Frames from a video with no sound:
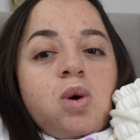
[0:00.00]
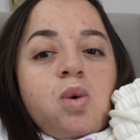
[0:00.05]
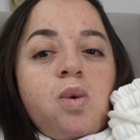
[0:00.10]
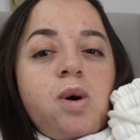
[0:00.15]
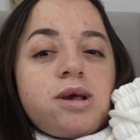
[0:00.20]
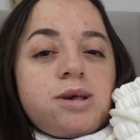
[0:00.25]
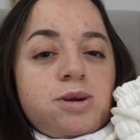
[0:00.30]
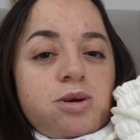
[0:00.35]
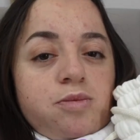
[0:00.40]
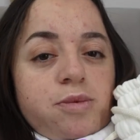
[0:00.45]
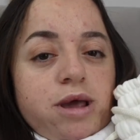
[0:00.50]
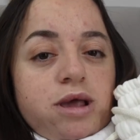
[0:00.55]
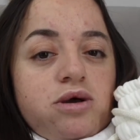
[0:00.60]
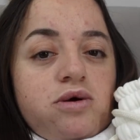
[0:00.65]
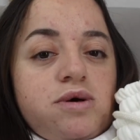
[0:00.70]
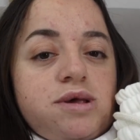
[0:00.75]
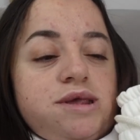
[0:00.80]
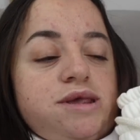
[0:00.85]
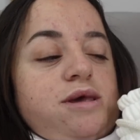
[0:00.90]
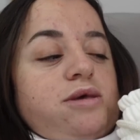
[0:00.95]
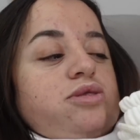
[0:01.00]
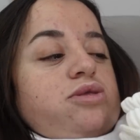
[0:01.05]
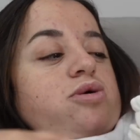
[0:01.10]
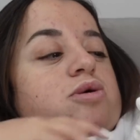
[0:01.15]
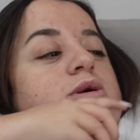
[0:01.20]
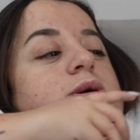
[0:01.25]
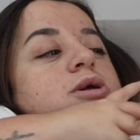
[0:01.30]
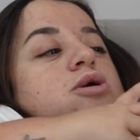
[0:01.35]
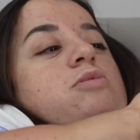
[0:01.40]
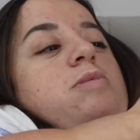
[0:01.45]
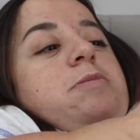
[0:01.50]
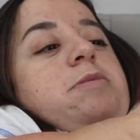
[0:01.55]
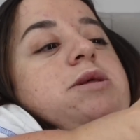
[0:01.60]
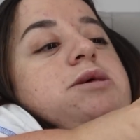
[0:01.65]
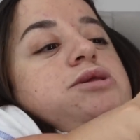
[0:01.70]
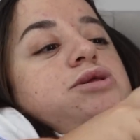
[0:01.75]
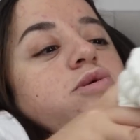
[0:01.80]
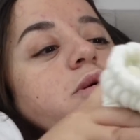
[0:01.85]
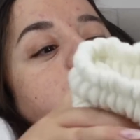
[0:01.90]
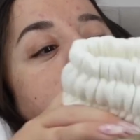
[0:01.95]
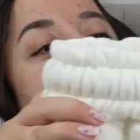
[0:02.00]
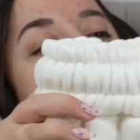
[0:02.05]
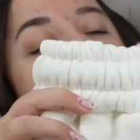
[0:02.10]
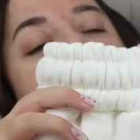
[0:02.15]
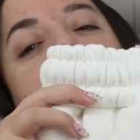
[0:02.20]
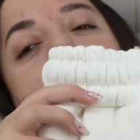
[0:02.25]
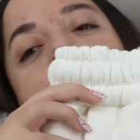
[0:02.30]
4.900 creo, me pareció bastante